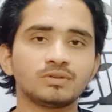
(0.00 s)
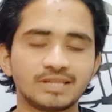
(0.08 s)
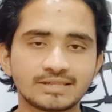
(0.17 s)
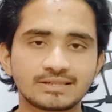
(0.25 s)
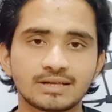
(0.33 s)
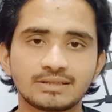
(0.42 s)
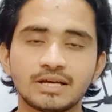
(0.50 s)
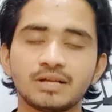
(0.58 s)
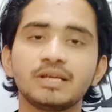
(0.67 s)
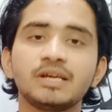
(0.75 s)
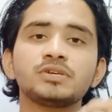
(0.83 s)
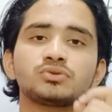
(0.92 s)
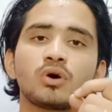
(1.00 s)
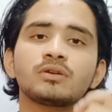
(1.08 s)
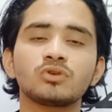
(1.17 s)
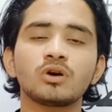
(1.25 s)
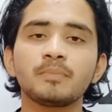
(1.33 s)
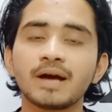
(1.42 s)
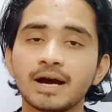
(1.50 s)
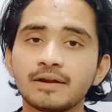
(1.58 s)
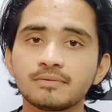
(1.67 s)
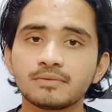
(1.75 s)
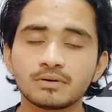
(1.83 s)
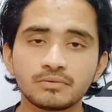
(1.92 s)
वो दे सकते हैं देखिए शॉर्ट सॉन्ग मैं
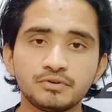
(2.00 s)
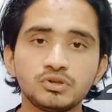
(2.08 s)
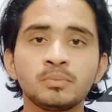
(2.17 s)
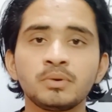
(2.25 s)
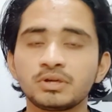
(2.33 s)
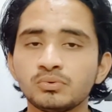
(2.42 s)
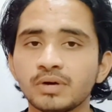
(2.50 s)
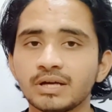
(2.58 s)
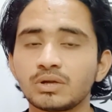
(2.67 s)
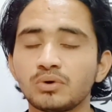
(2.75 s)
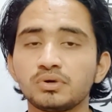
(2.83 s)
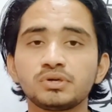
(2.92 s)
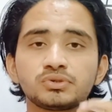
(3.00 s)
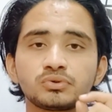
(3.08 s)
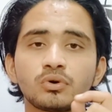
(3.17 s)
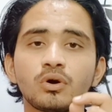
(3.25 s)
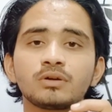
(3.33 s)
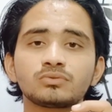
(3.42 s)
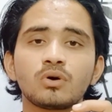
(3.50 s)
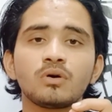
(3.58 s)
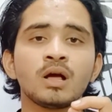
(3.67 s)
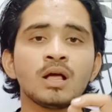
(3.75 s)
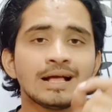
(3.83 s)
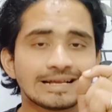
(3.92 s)
हर वीडियो में क्यों कहता हूँ क्योंकि शॉर्ट
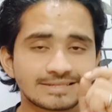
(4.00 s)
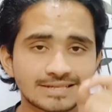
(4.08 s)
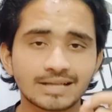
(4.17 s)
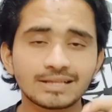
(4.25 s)
सॉन्ग